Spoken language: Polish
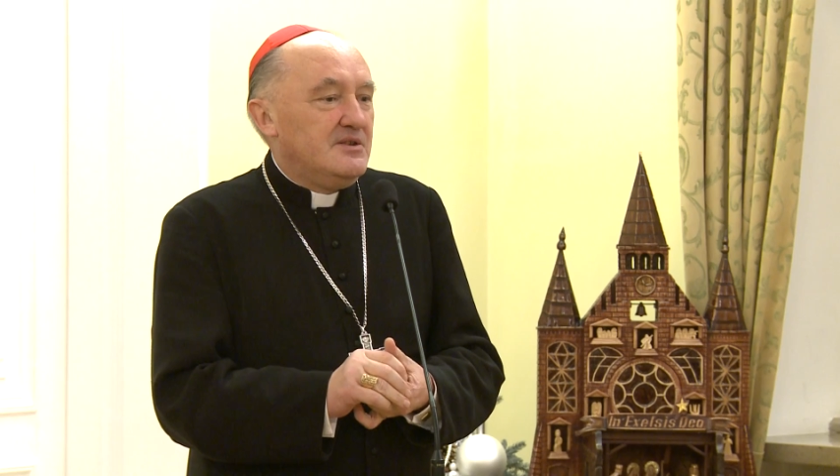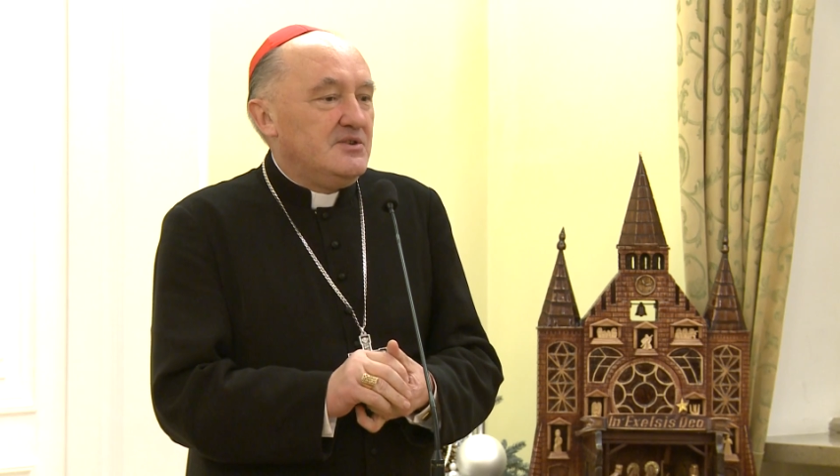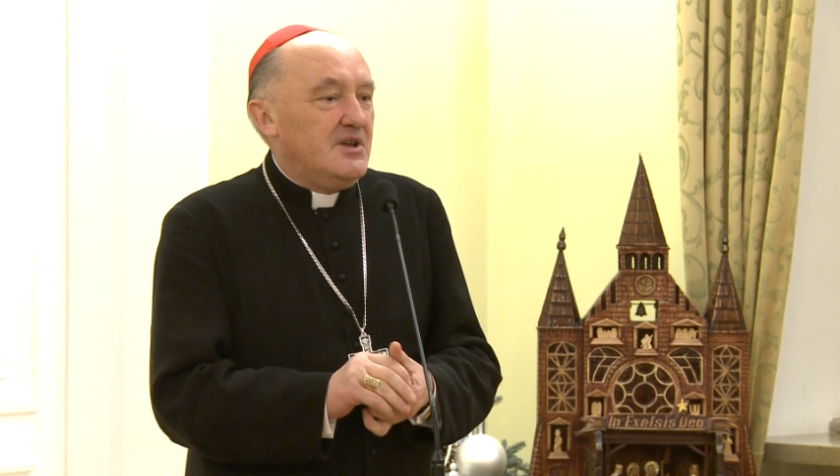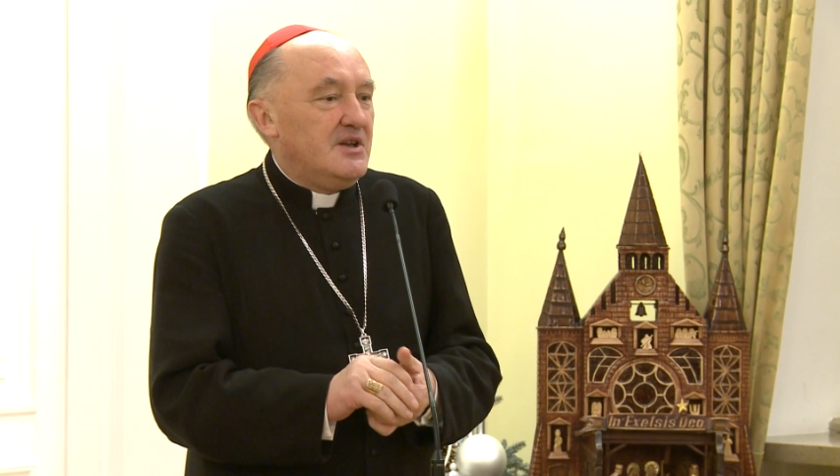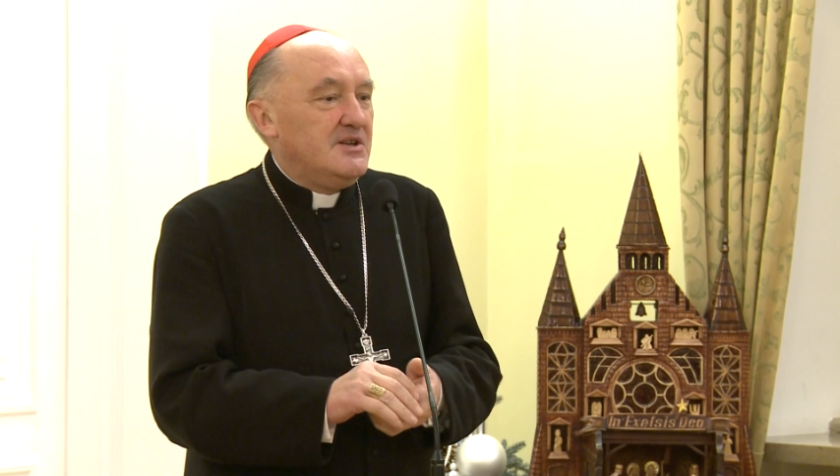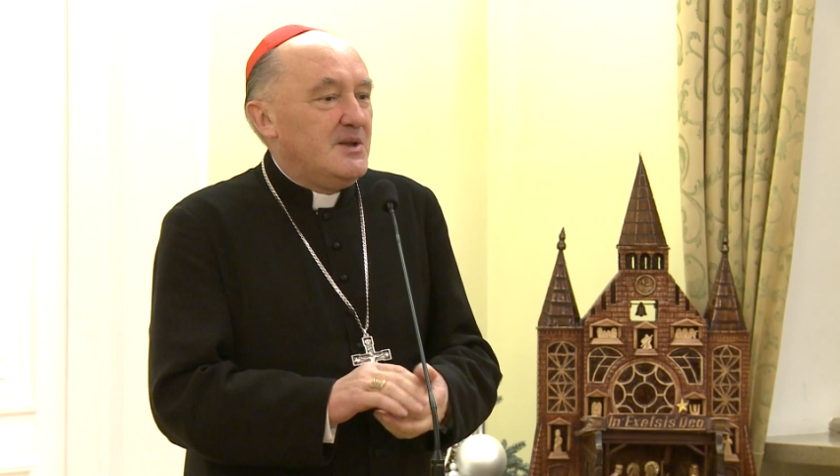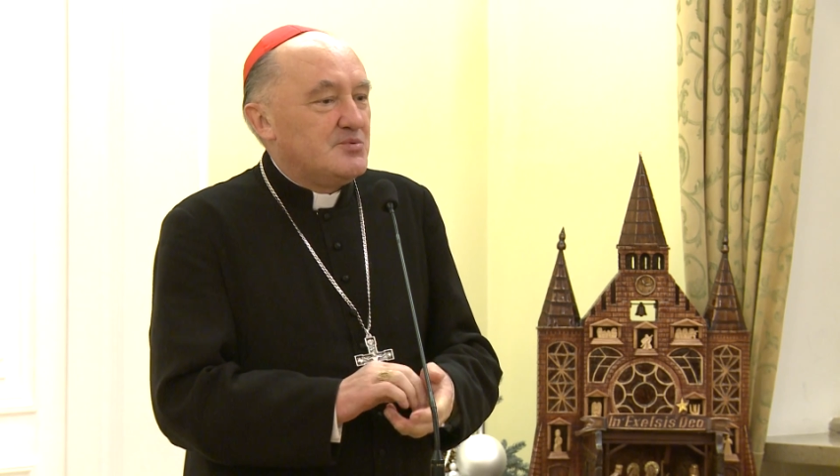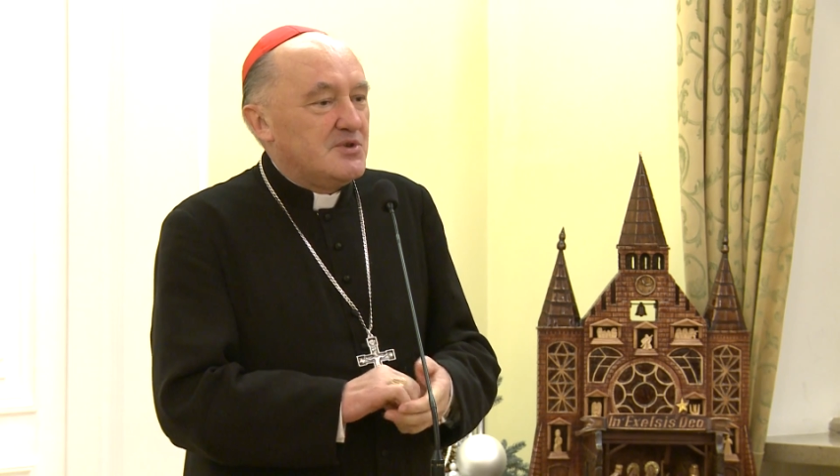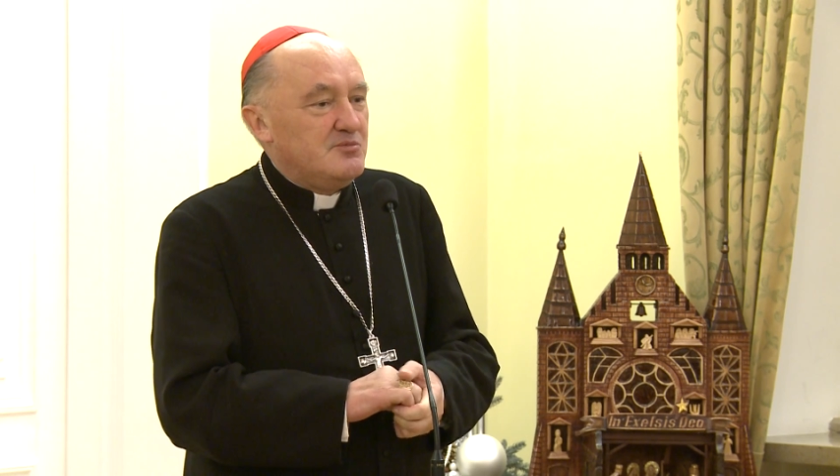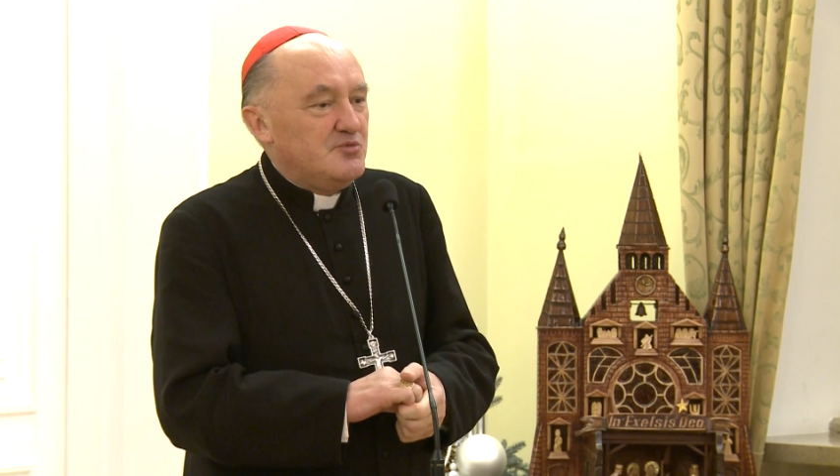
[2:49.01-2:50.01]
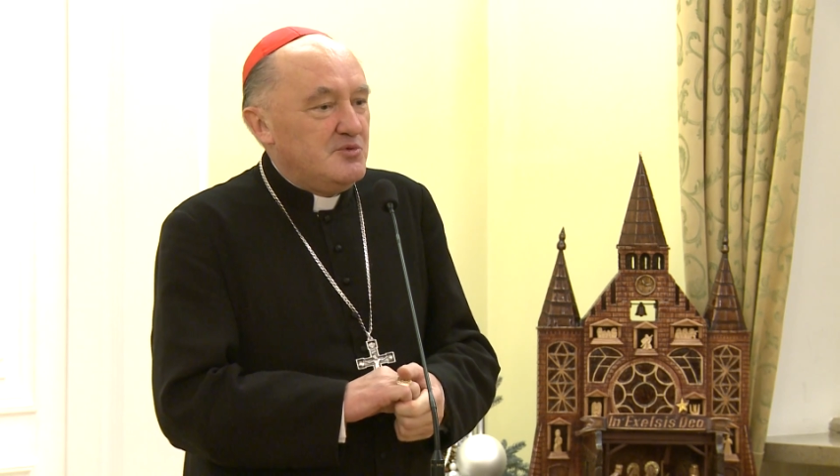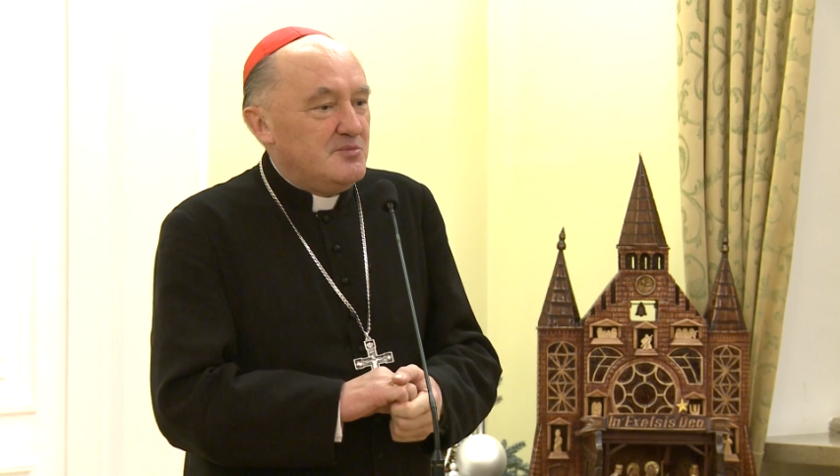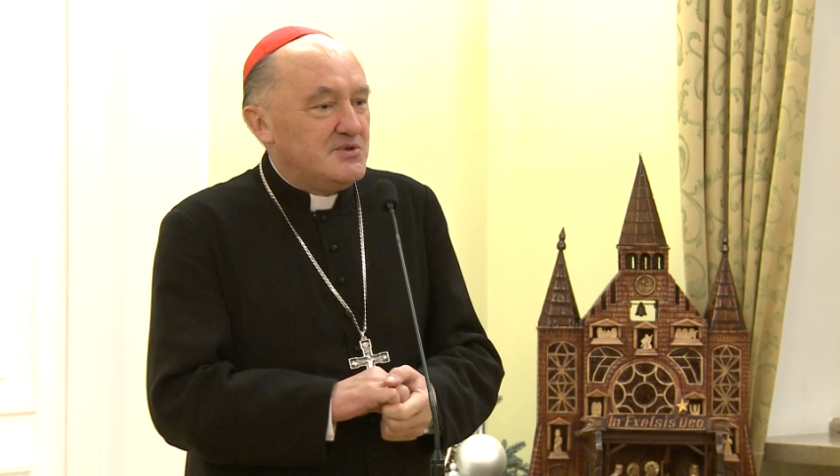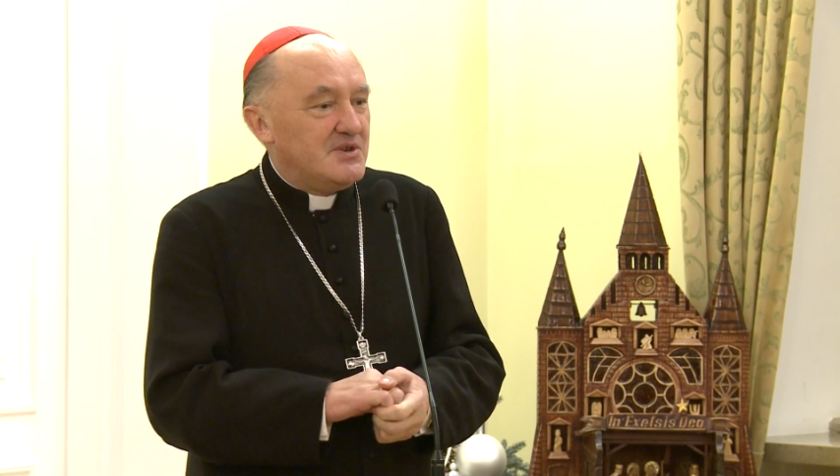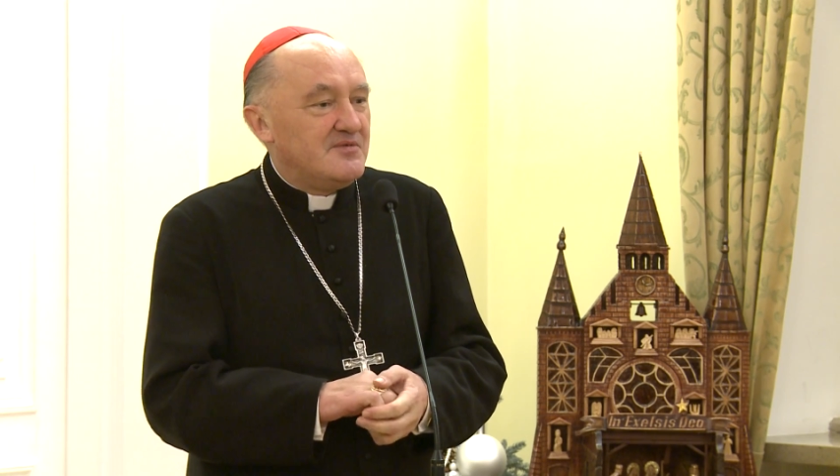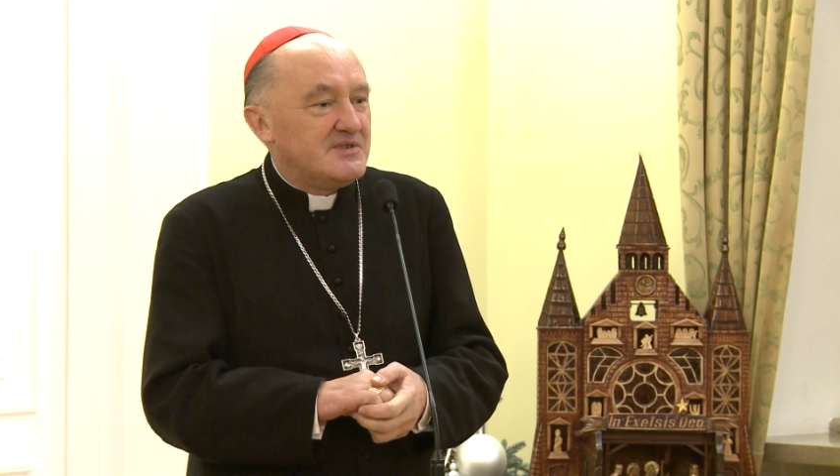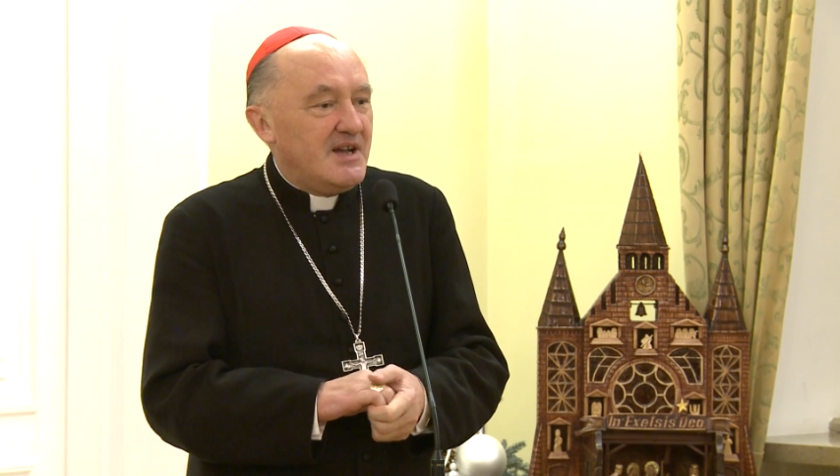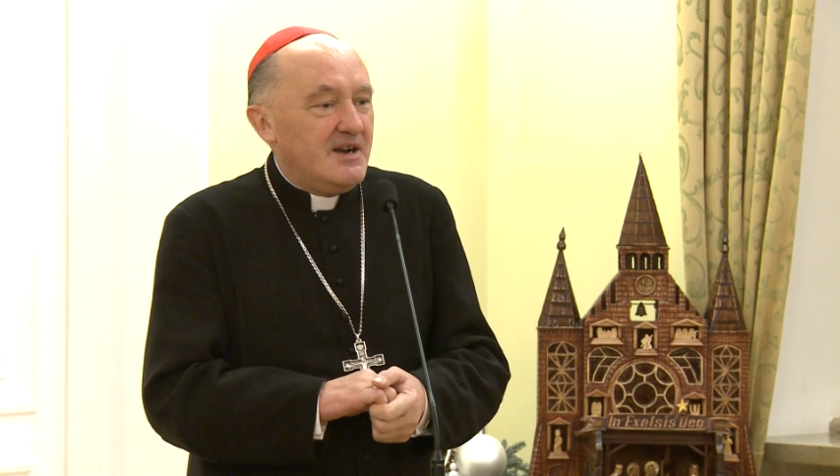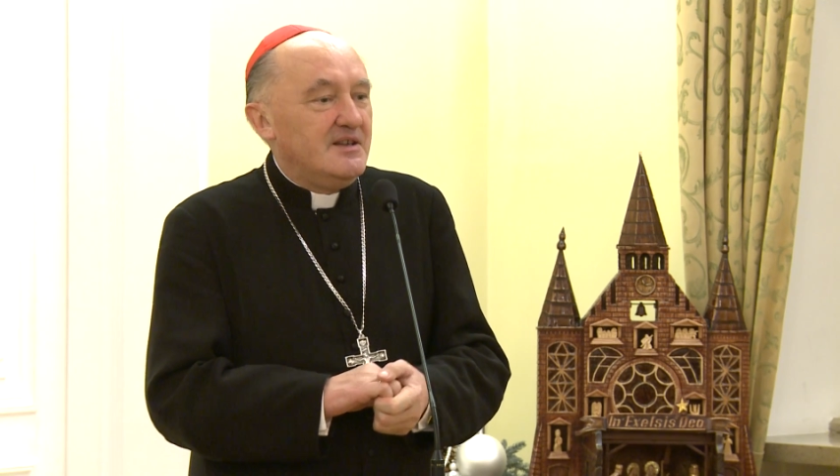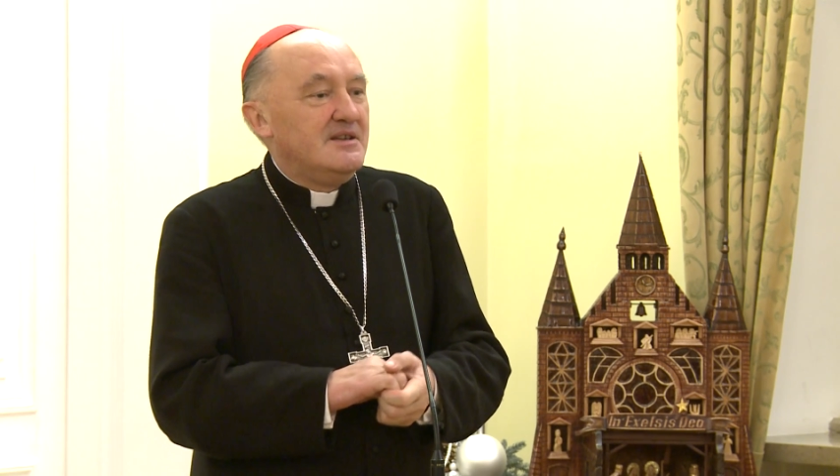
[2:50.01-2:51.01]
Nie, nie przejmujmy się
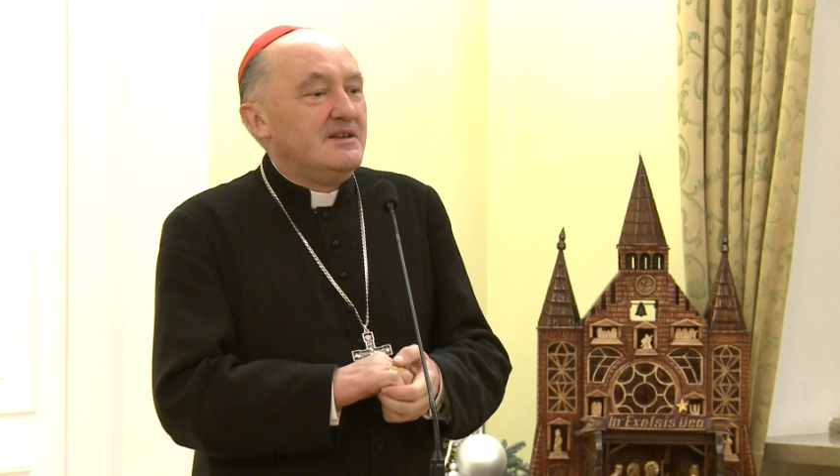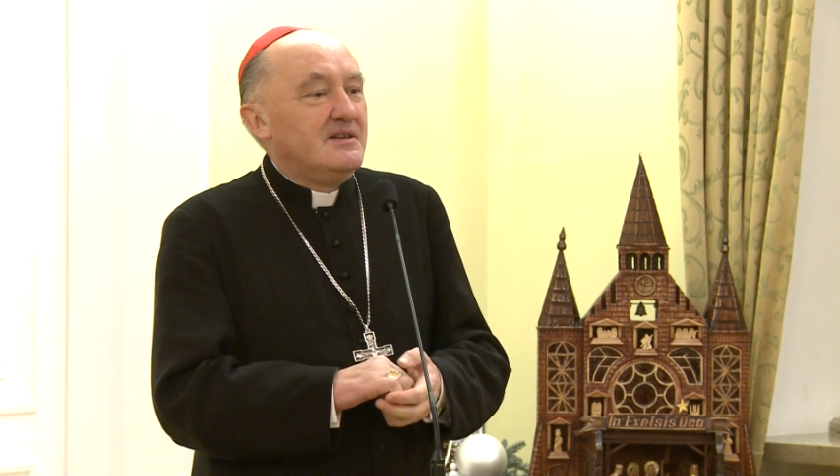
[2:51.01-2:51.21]
wcale